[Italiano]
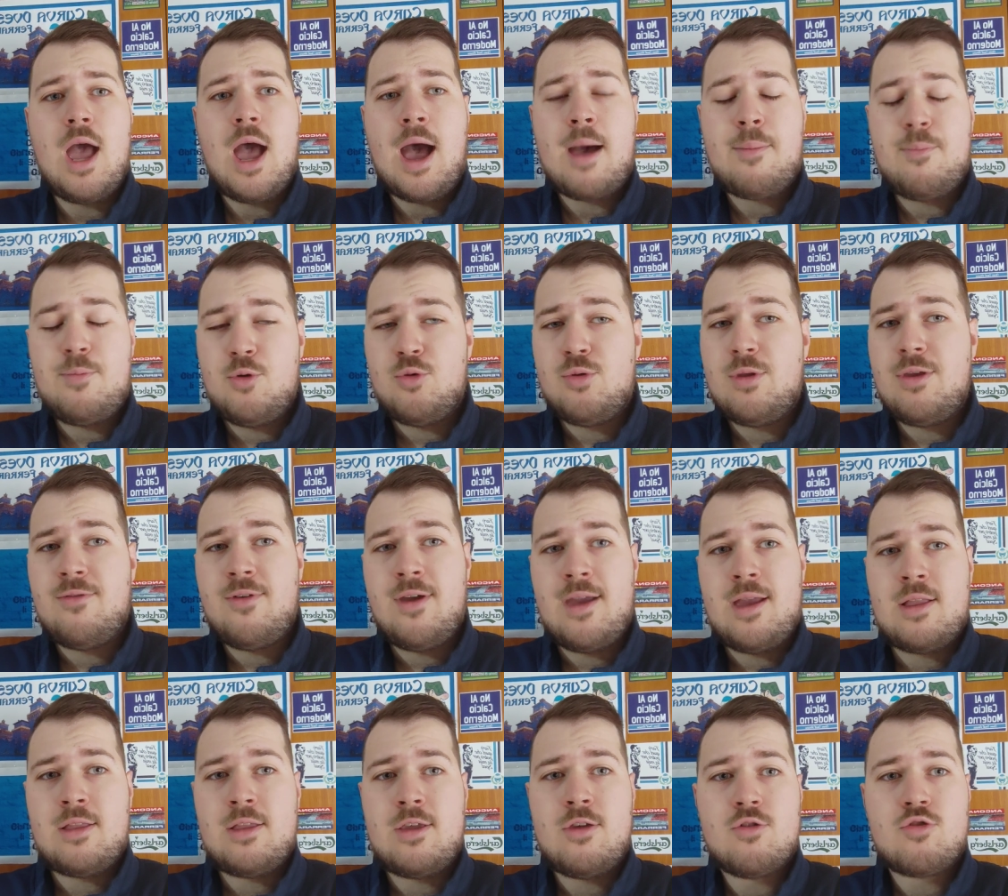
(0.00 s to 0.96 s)
a più di
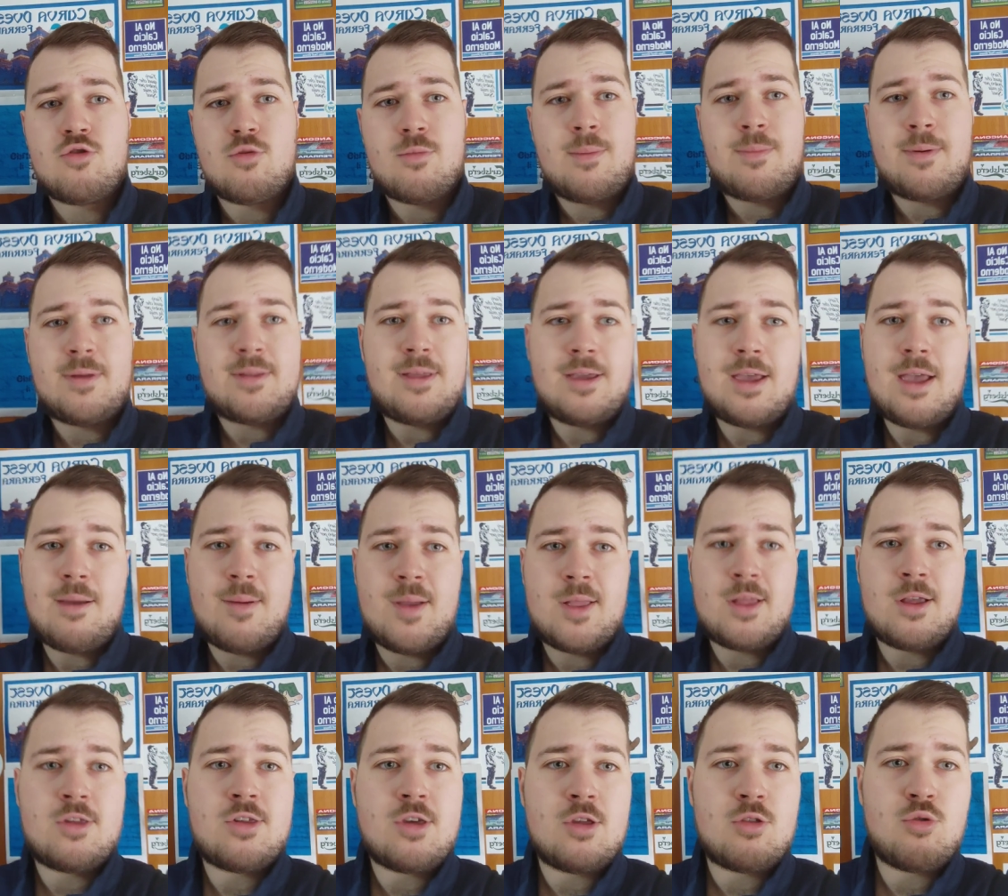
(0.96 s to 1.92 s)
20, insomma
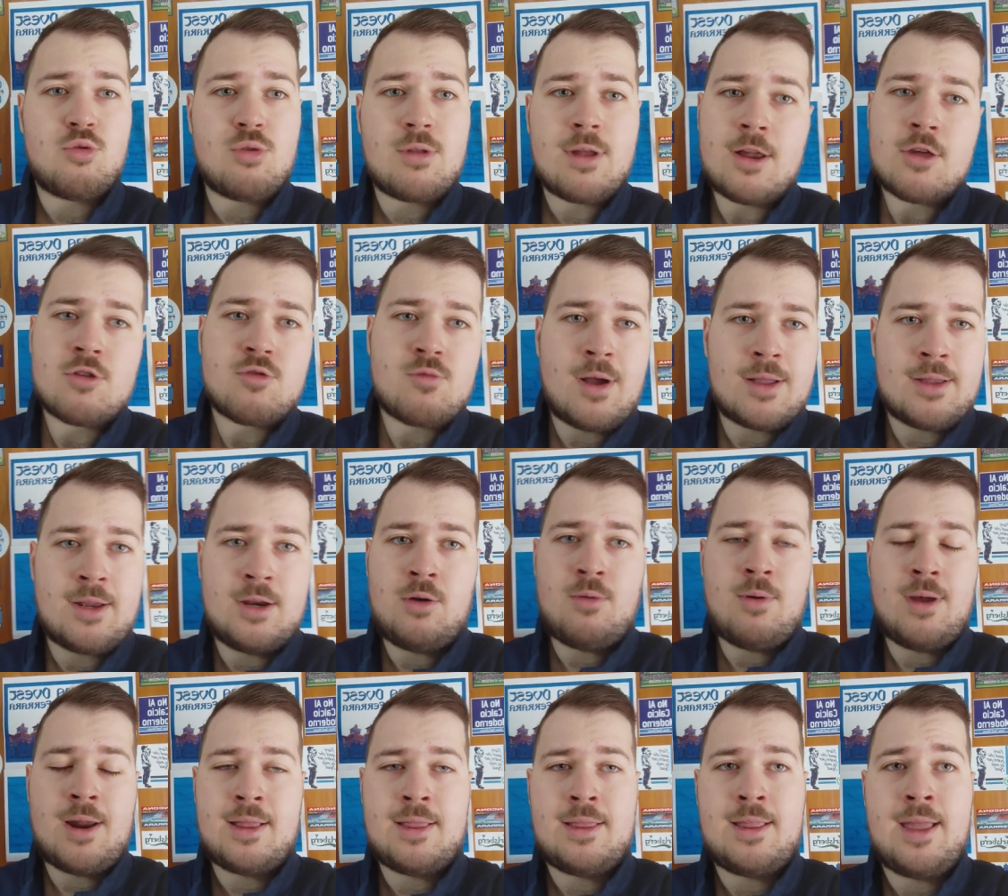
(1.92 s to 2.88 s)
praticamente c'è tutta la squadra in
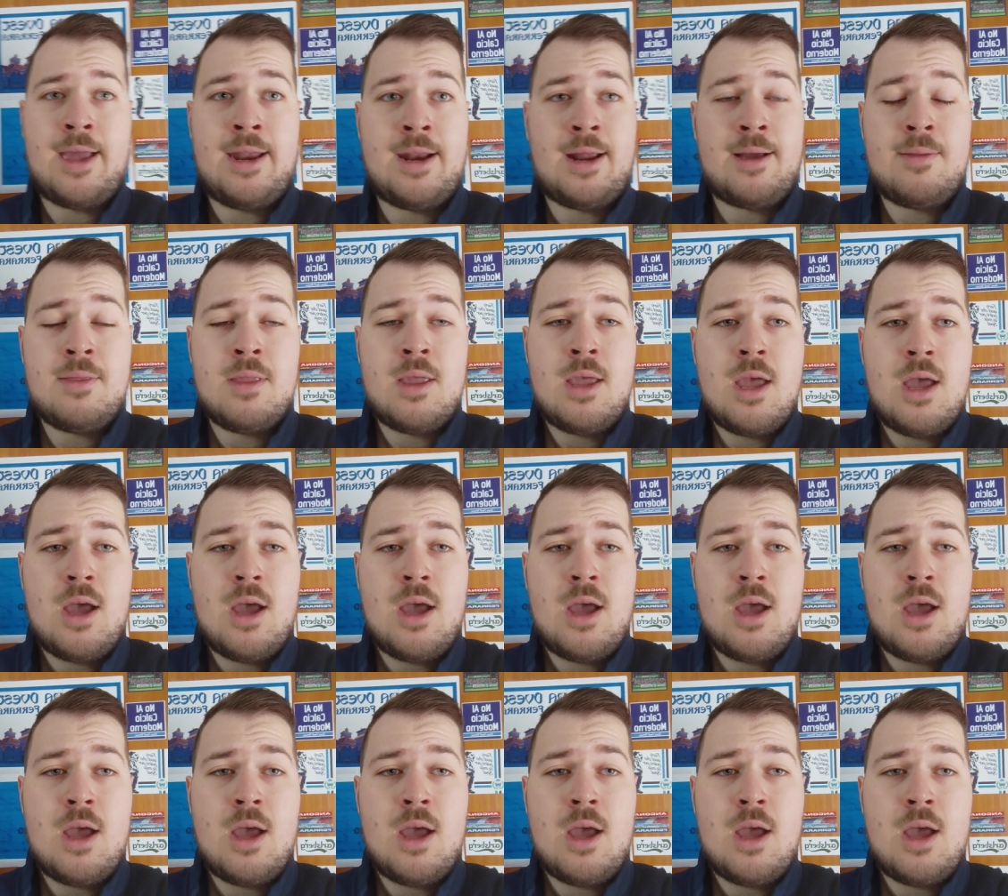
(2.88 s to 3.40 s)
quarantena.